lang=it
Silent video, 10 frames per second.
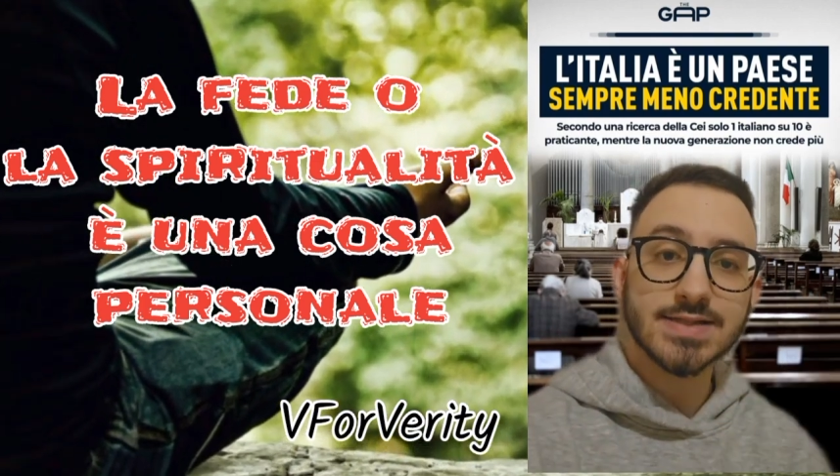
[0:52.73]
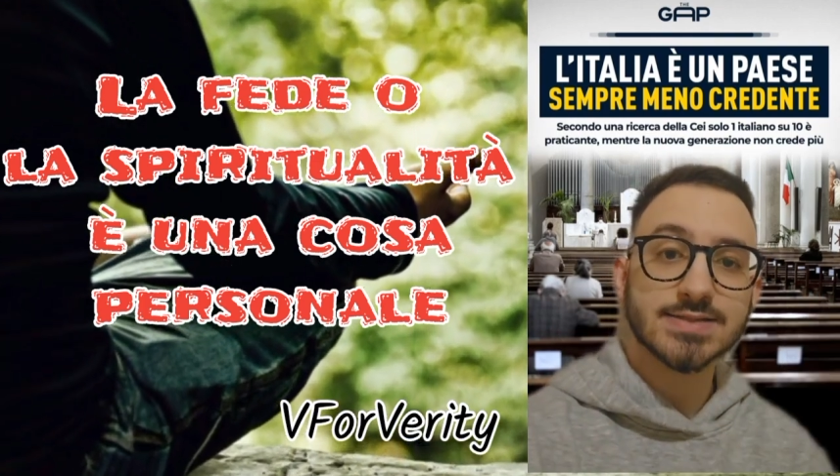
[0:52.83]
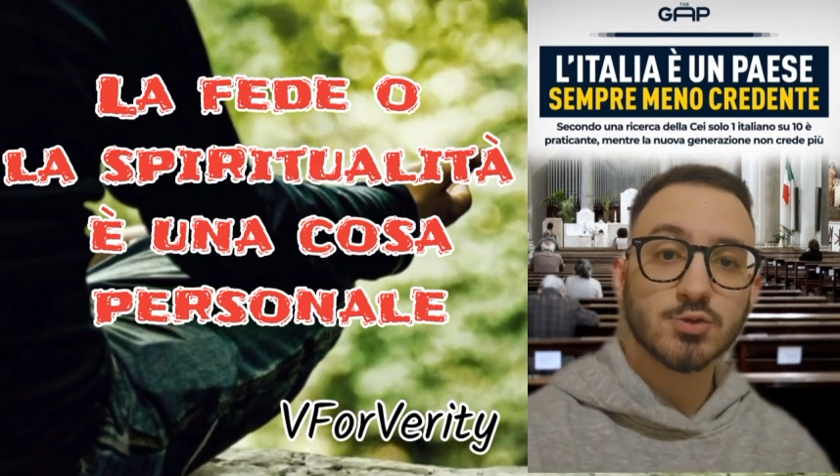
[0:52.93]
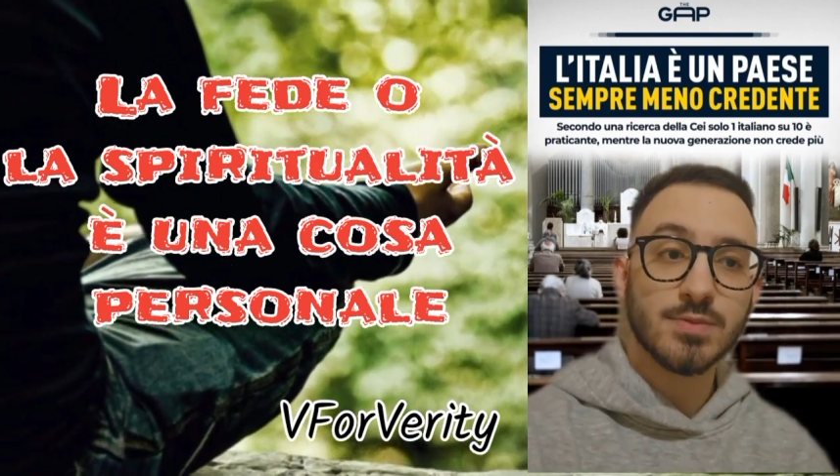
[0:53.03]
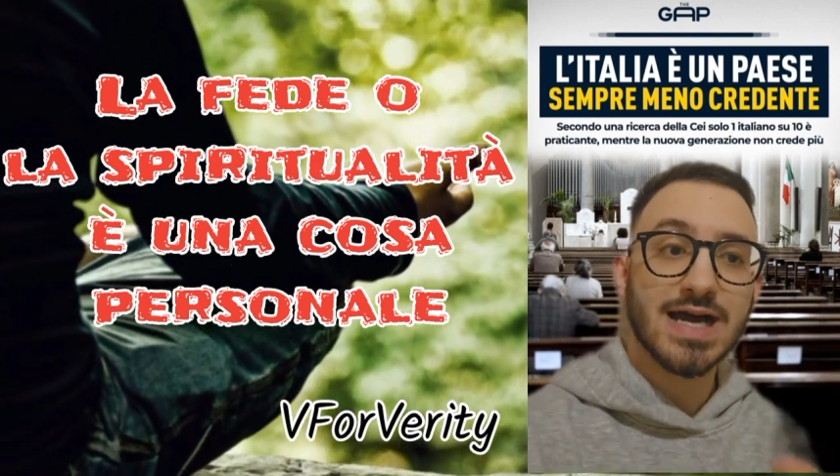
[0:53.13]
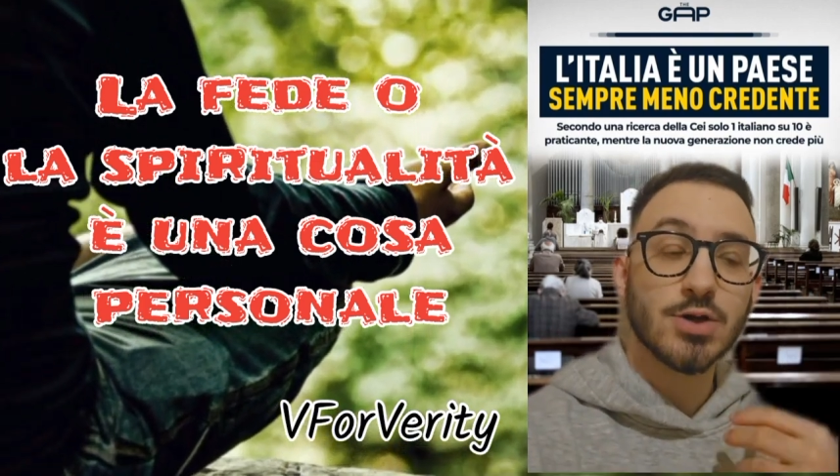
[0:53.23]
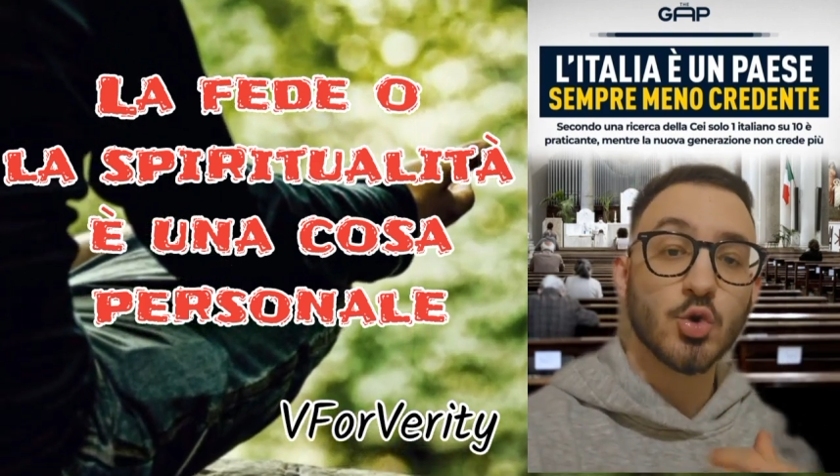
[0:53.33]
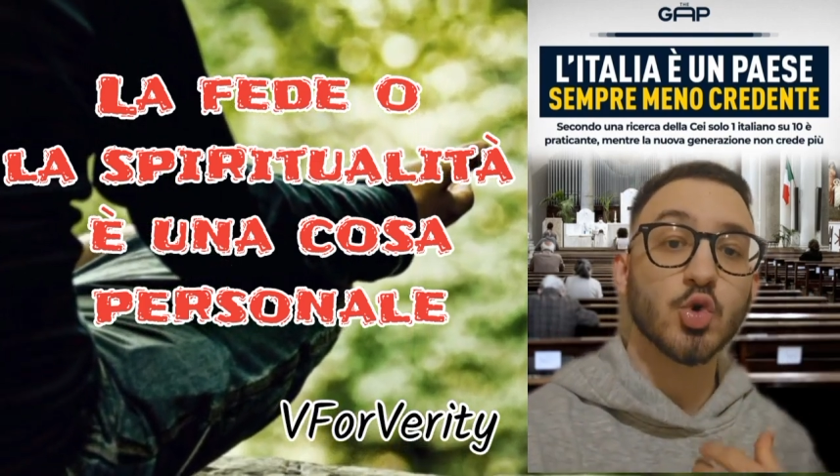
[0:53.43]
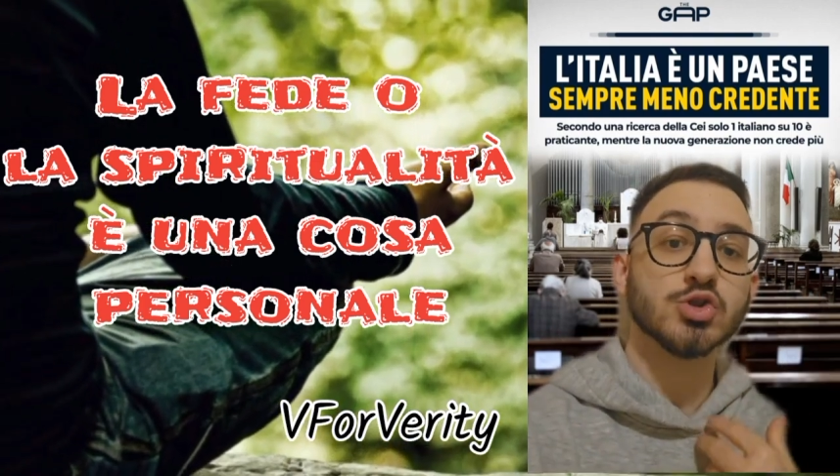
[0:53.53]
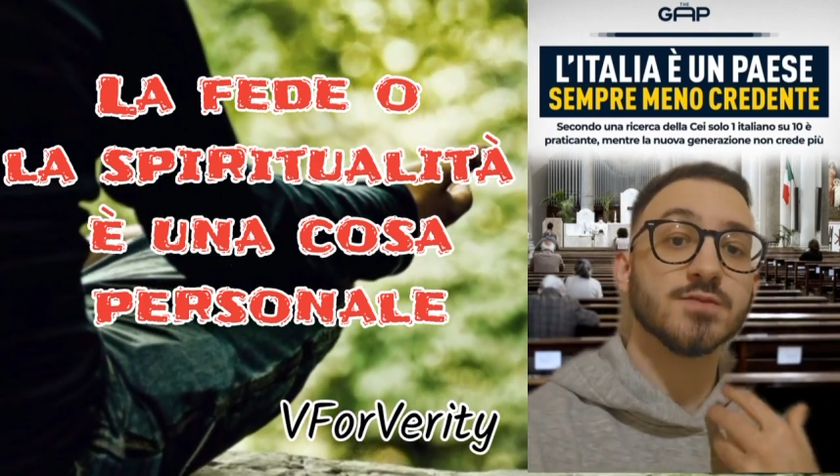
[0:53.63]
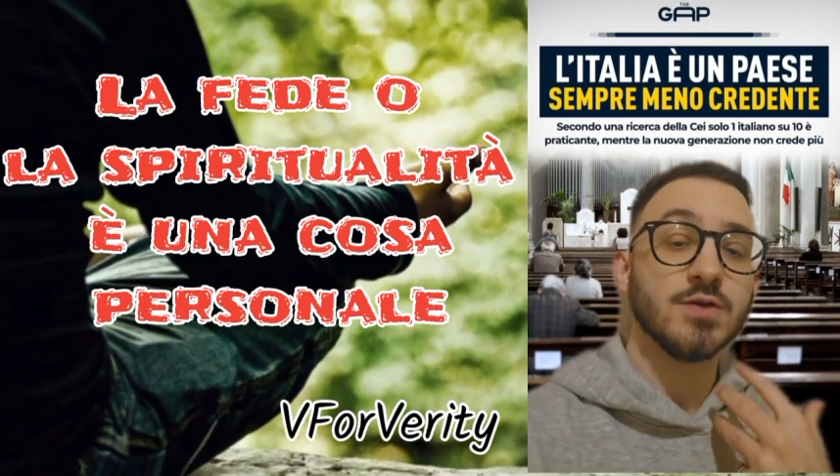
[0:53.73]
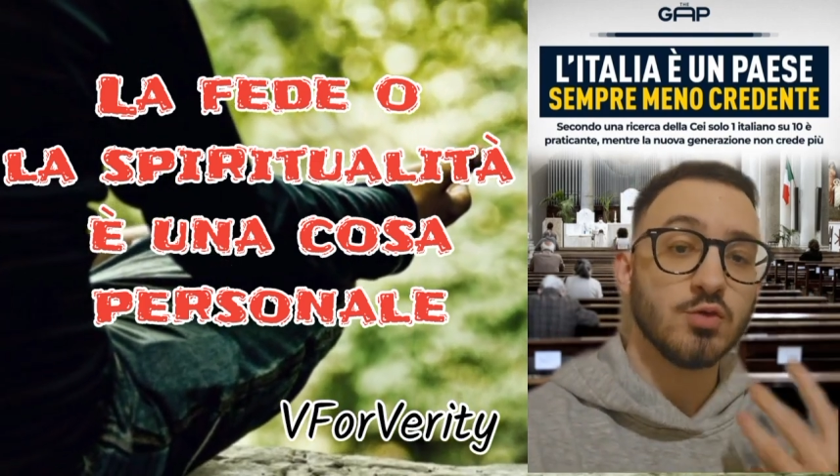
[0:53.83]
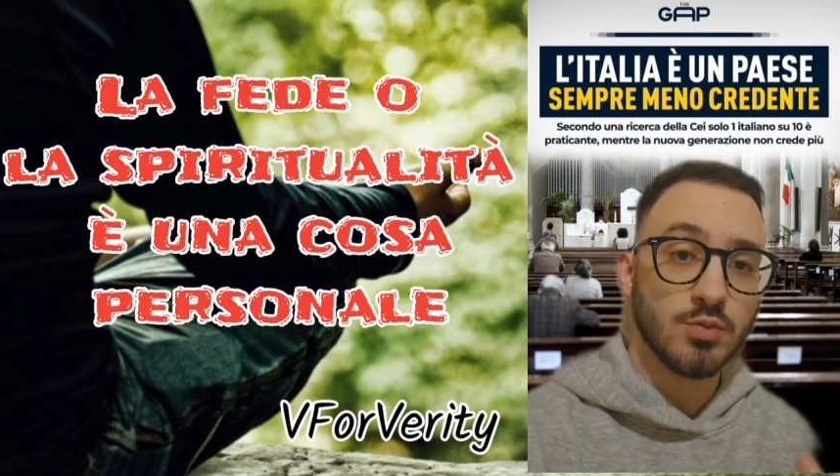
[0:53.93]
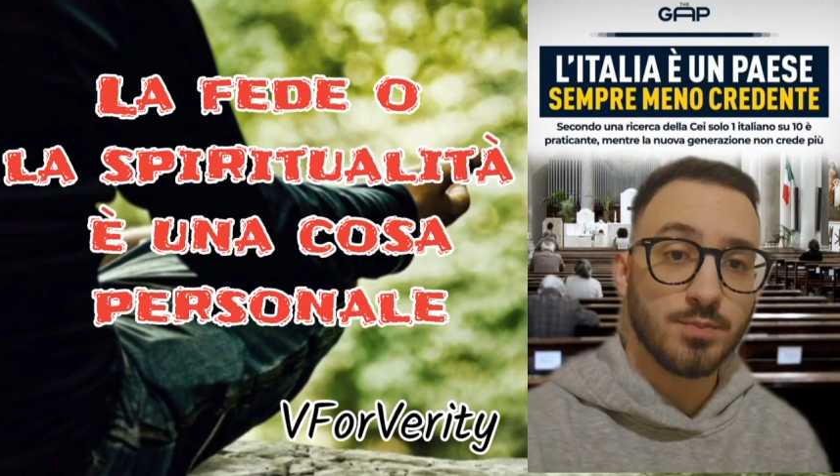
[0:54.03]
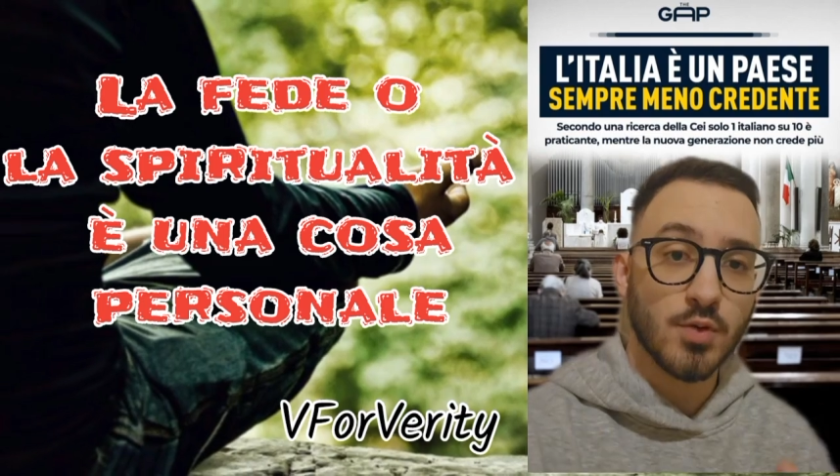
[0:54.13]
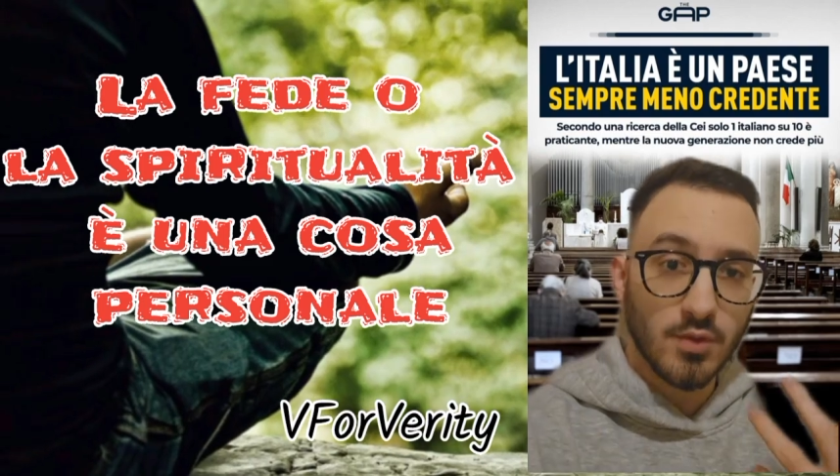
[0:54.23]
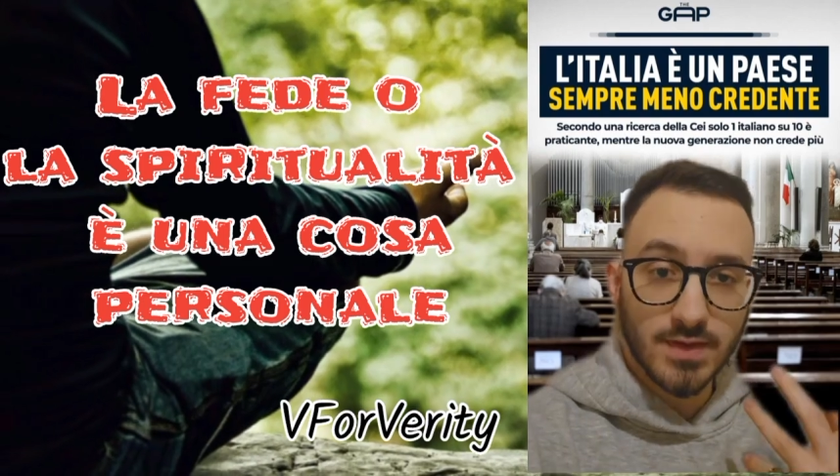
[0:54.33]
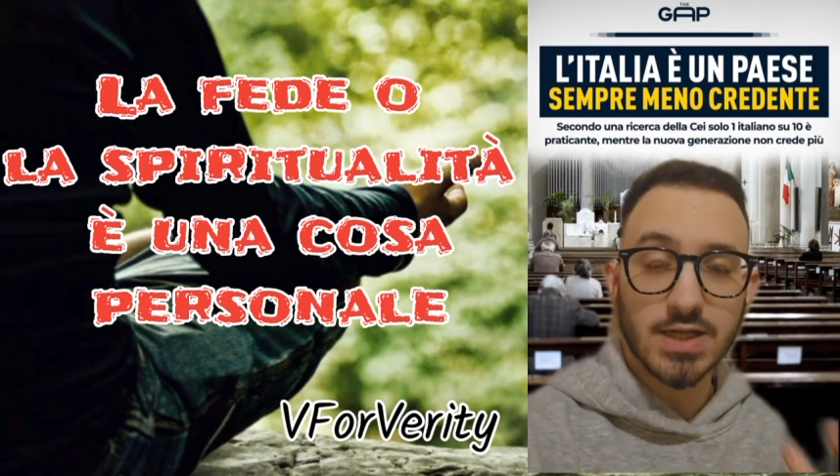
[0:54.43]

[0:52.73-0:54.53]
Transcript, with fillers: l'essere umano, lo sviluppo